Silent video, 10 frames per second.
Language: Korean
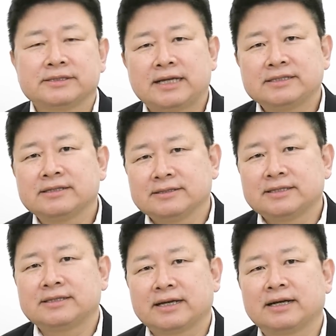사실은
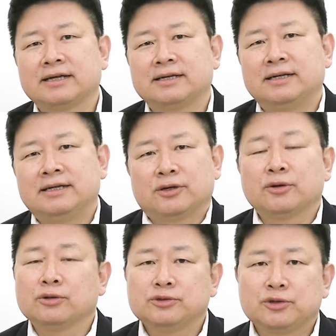이제 제가
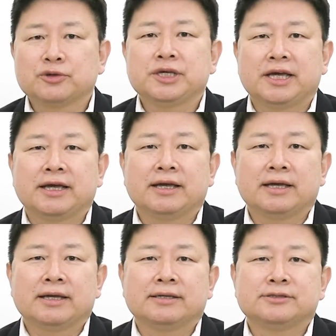결혼
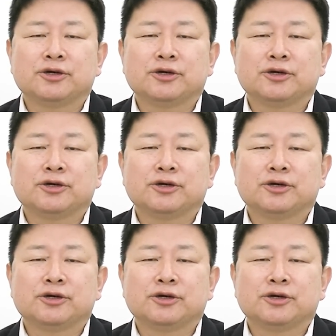초기에